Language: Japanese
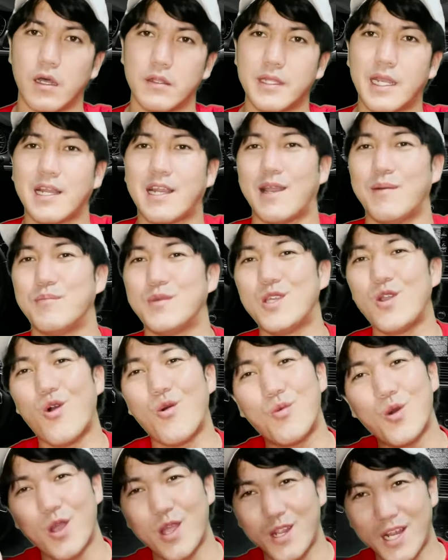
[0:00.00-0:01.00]
なんか見
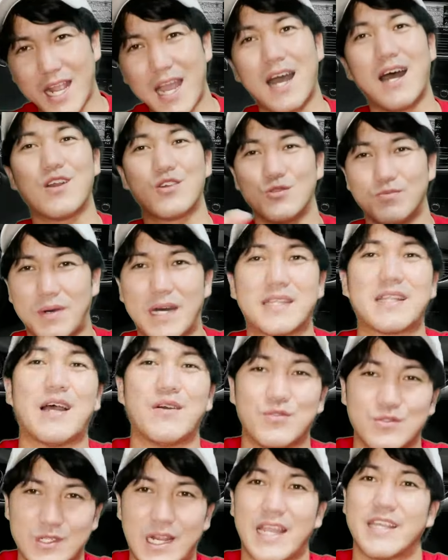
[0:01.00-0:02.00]
覚えがある
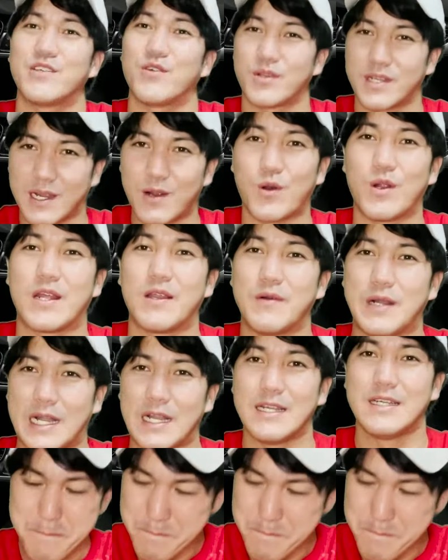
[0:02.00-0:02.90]
バタフライよね、これは。